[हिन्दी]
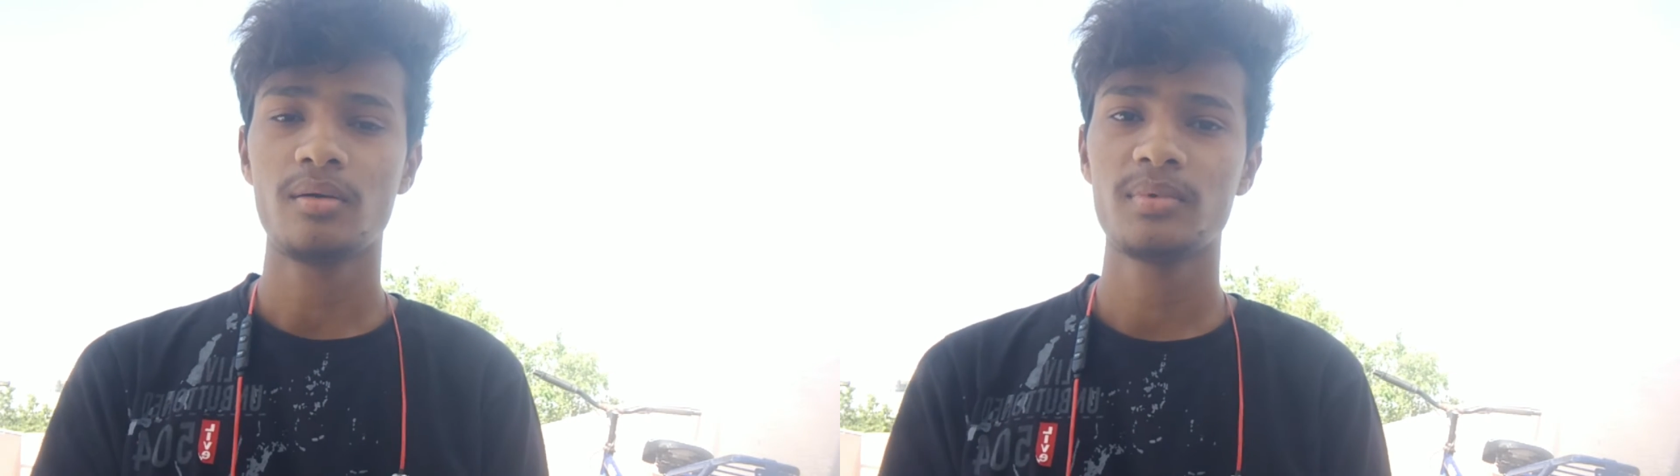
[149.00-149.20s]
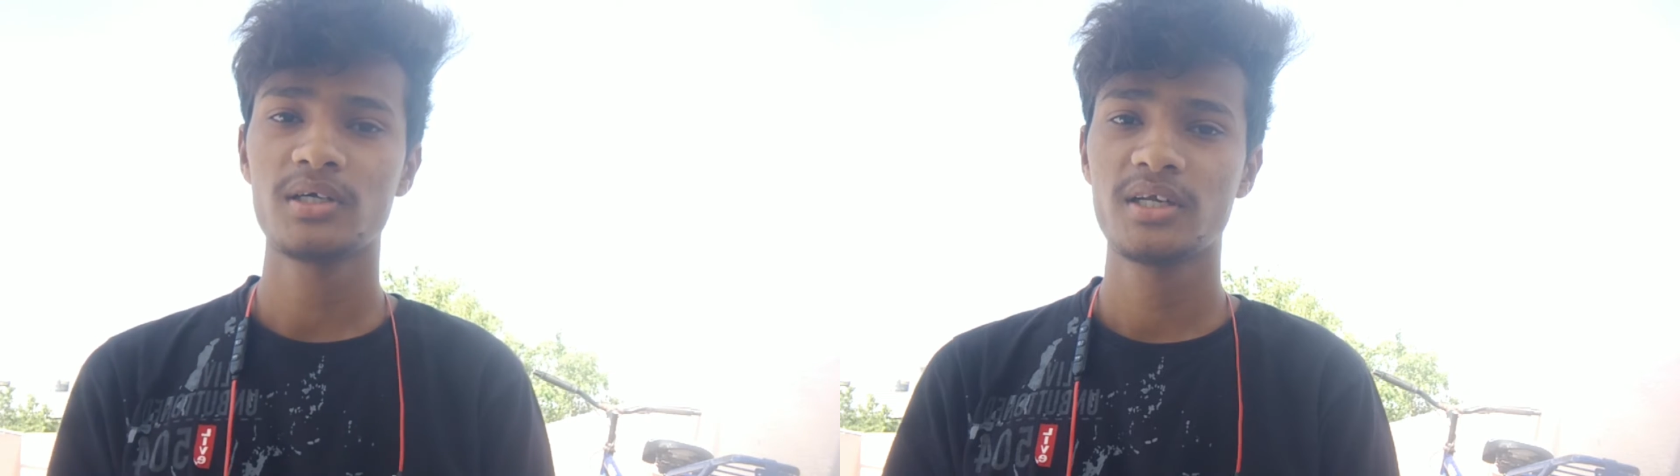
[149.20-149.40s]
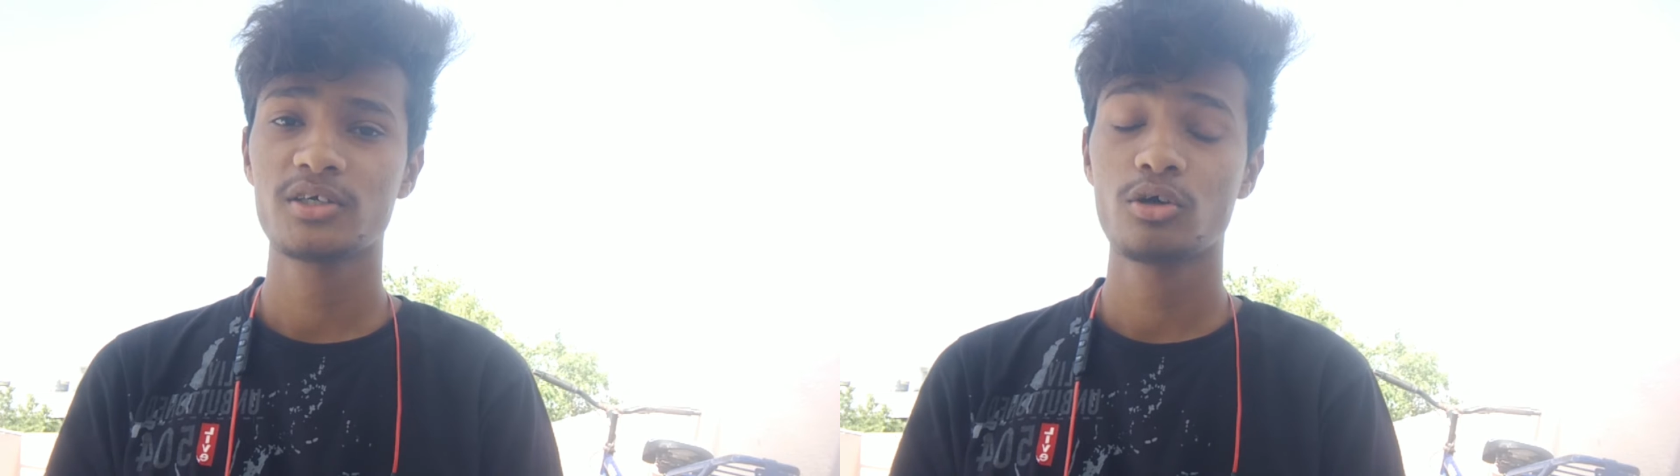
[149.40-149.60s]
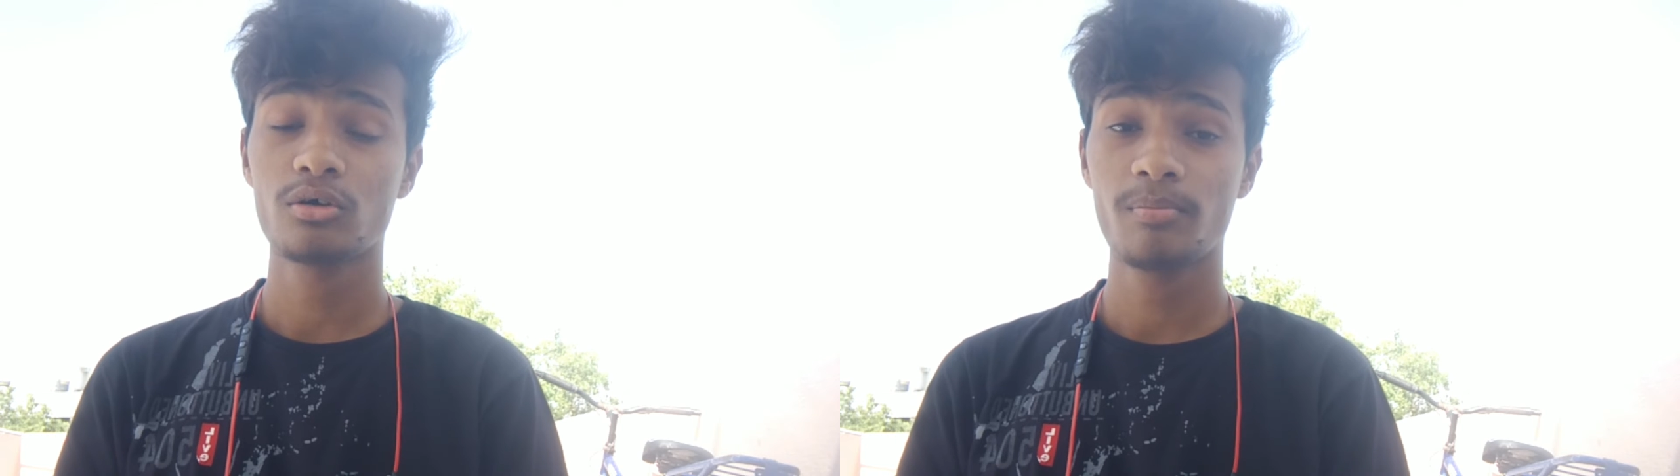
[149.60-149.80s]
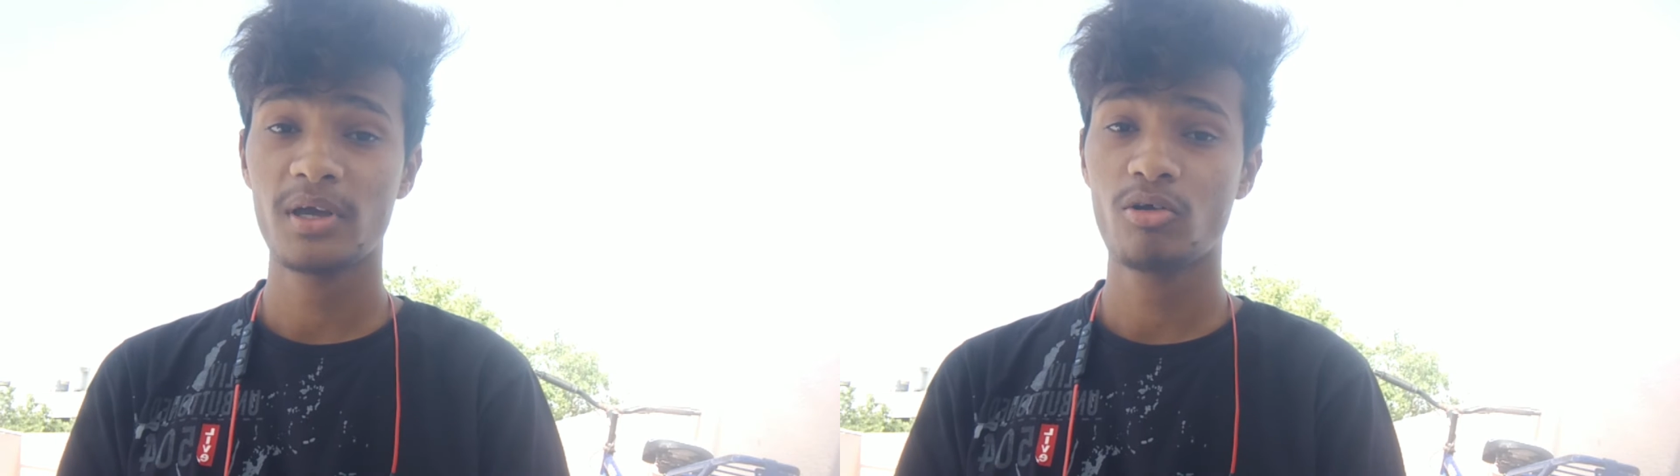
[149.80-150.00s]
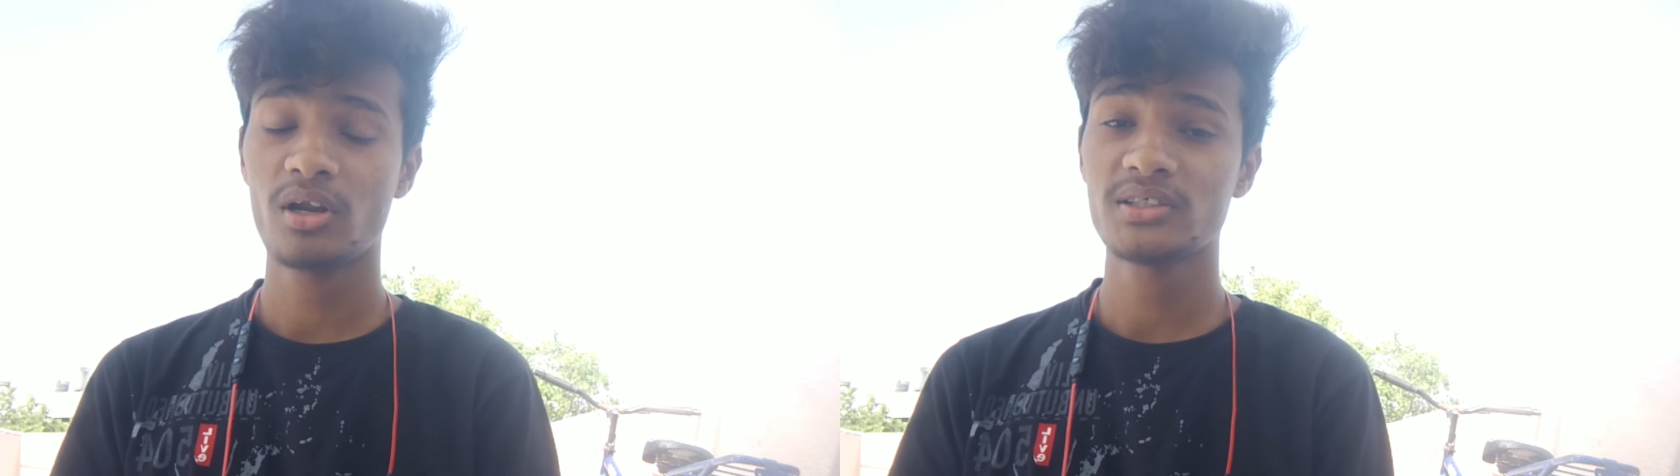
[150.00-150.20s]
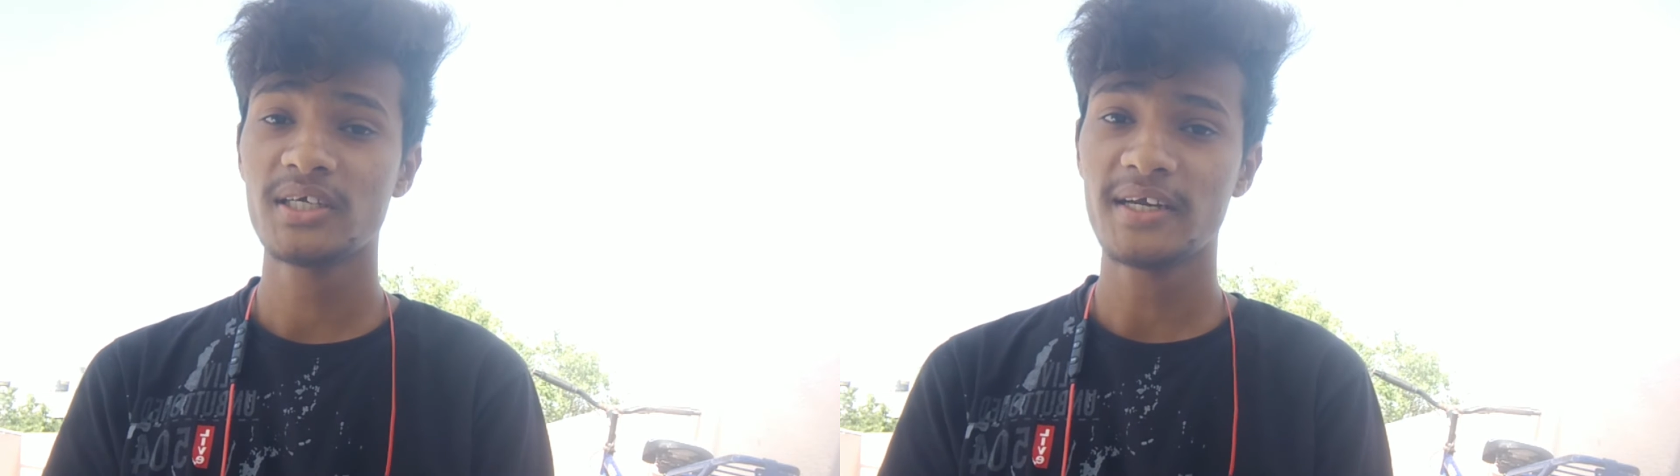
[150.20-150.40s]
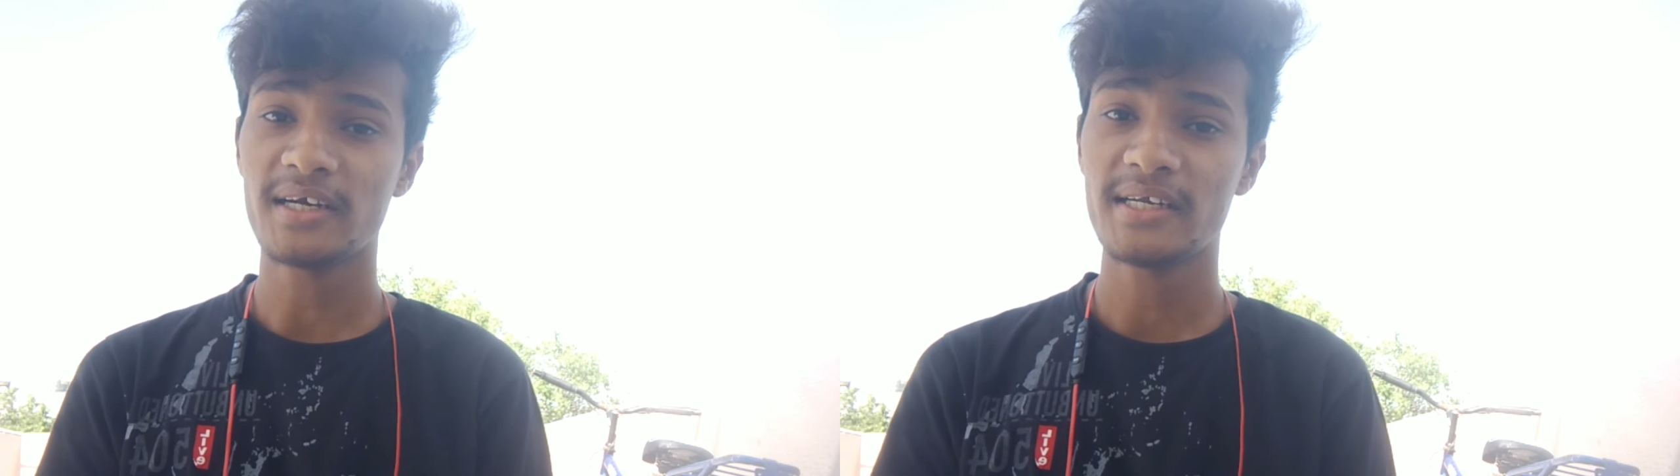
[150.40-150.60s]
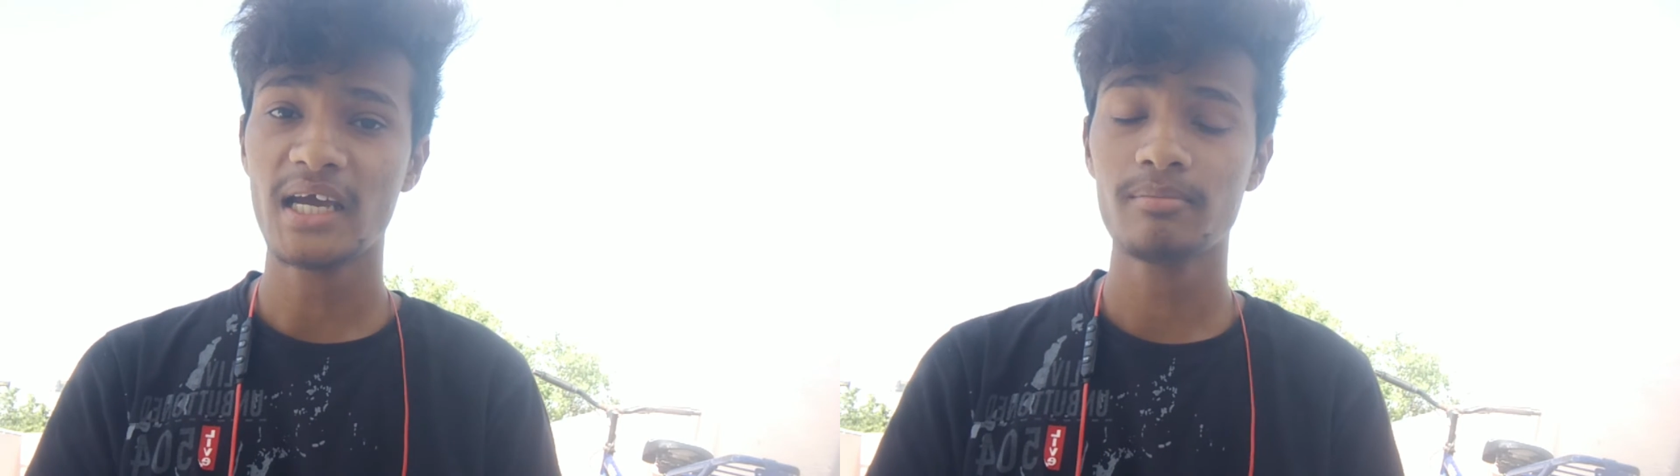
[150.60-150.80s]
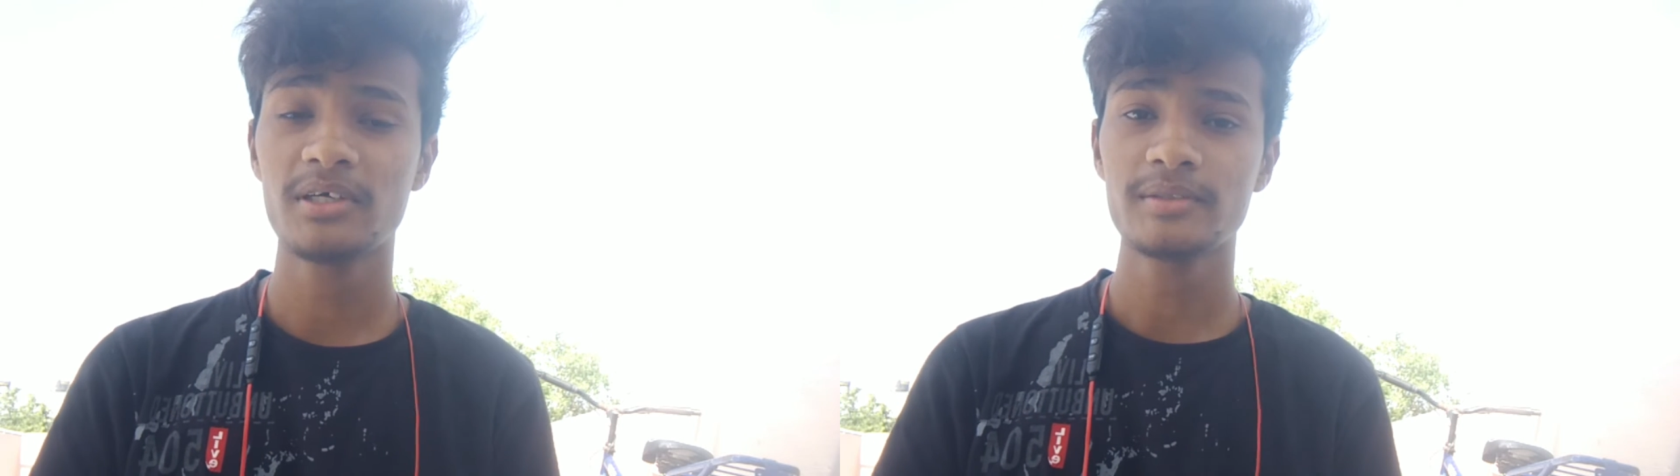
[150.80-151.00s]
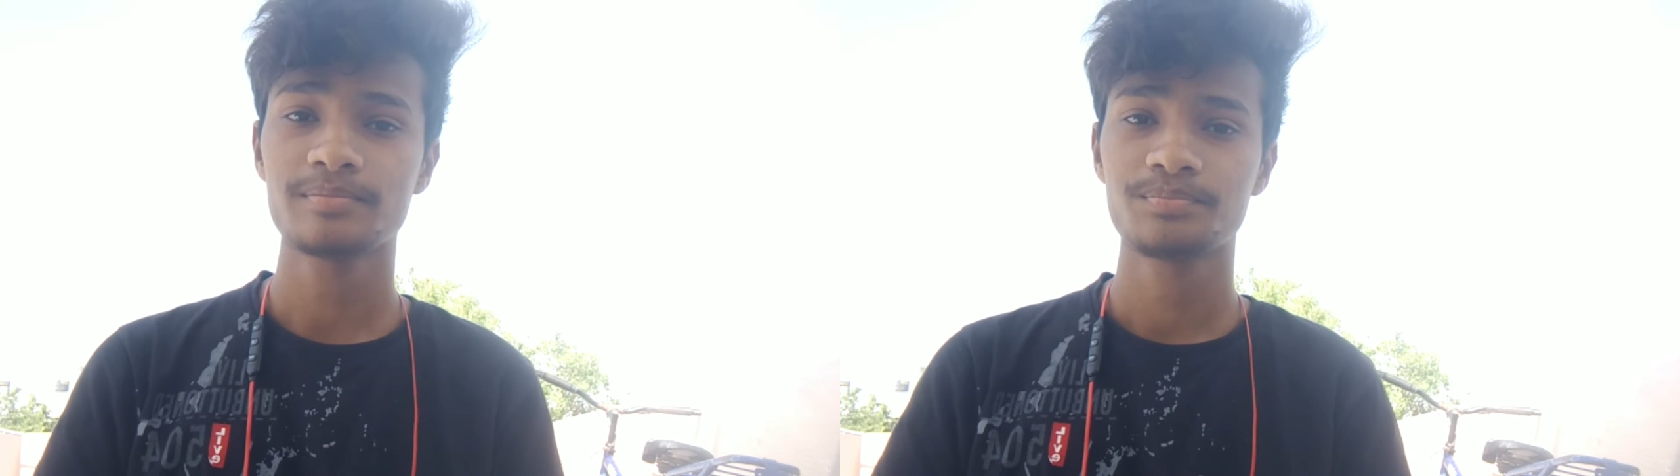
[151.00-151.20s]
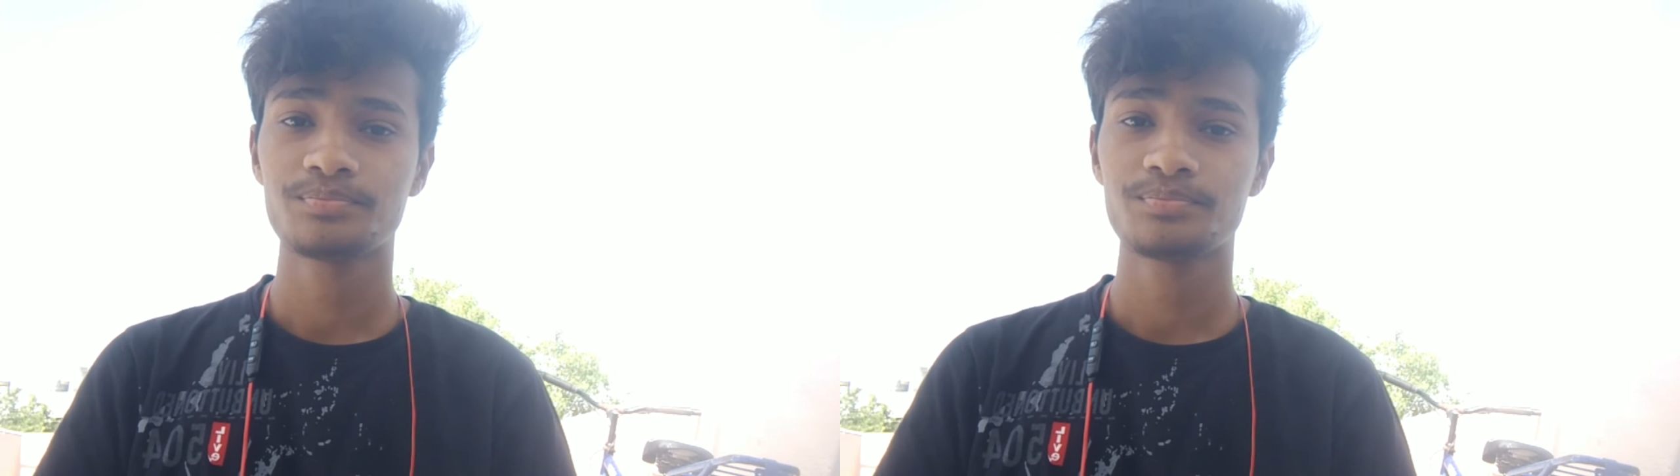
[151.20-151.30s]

हम टिकटॉक को बैन होना चाहिए इंडिया में